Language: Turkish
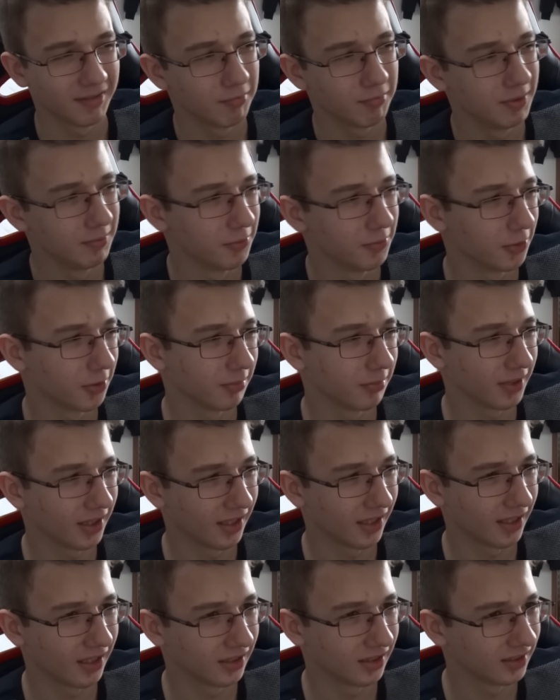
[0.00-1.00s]
Bilmiyorum
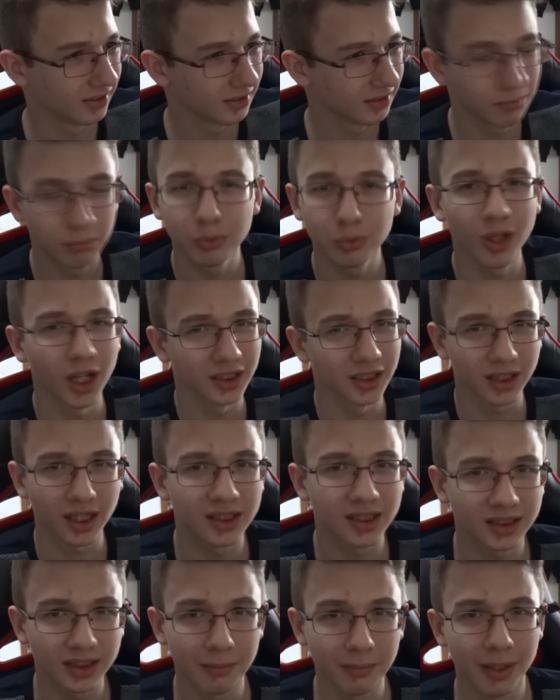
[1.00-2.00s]
ya. Bunu
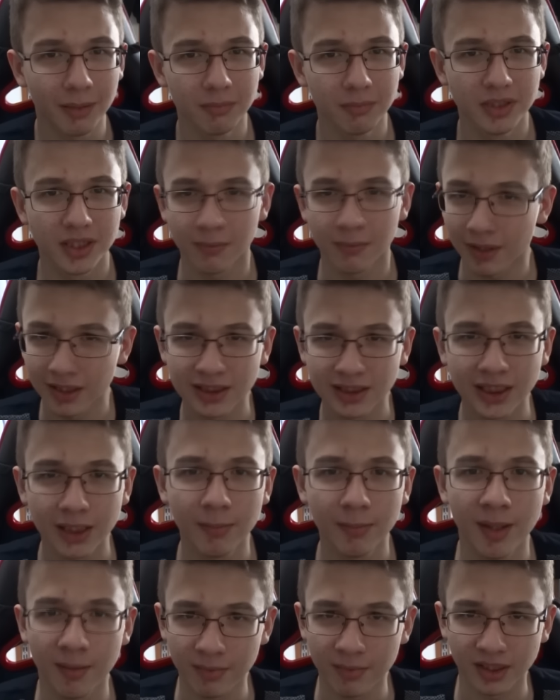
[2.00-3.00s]
açıklama yapmayacağım.
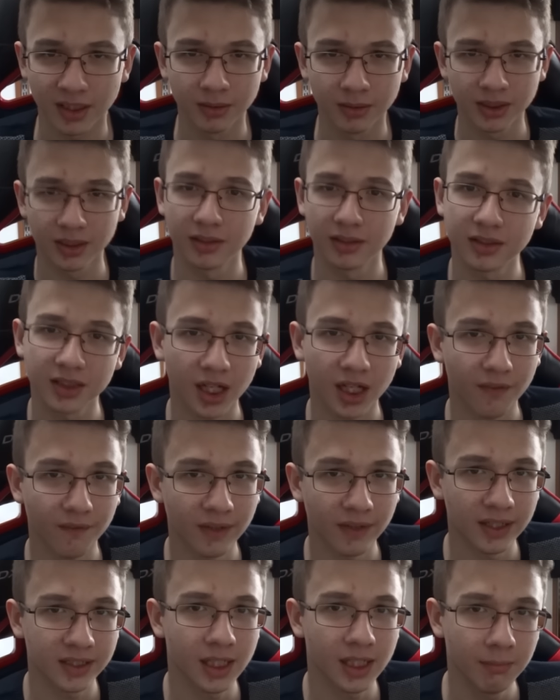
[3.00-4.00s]
Açıklama yapmadan ce- cevap
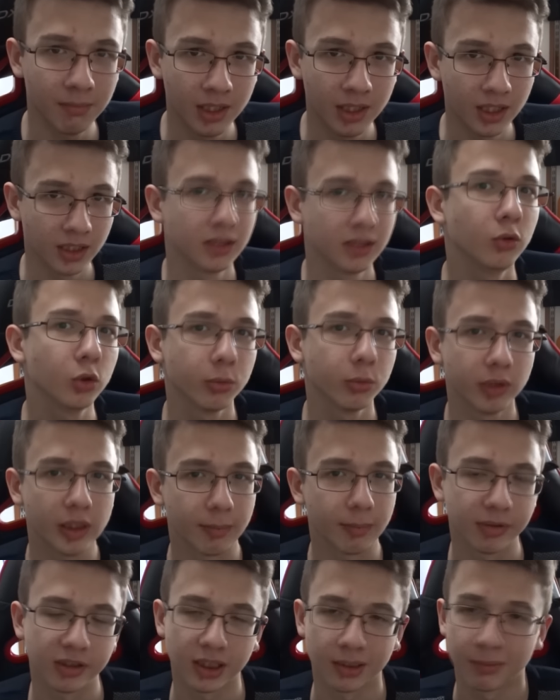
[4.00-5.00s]
vereceğim. Yüzümü
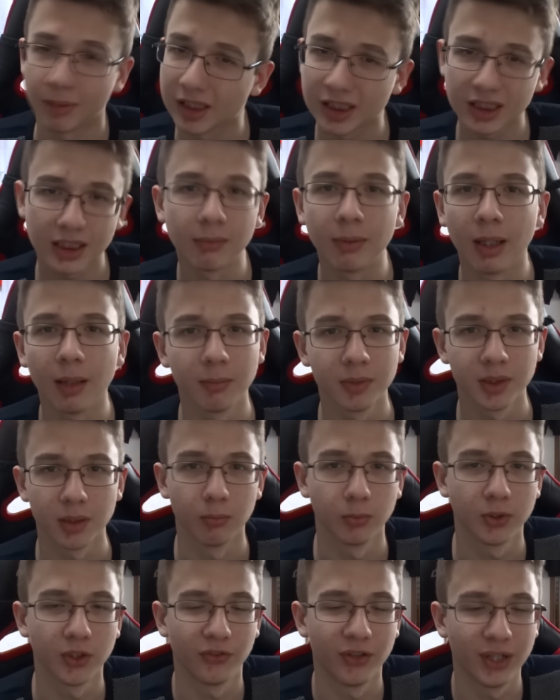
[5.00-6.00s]
kapatırım. Açıklama yapmayacağım
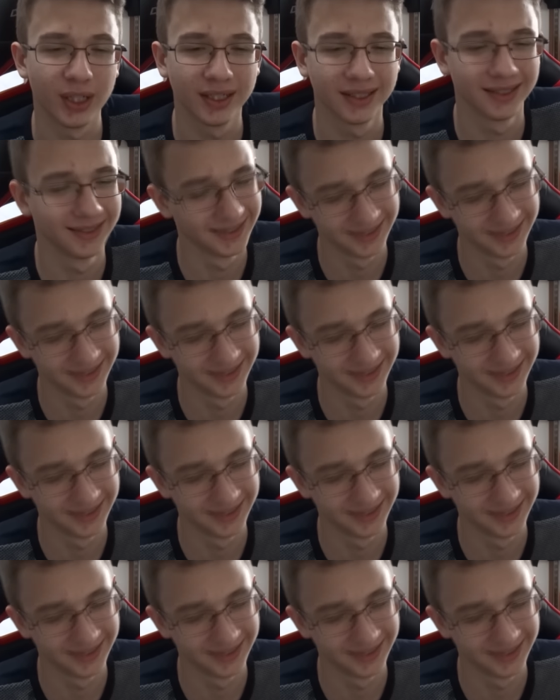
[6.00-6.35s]
bu sefer.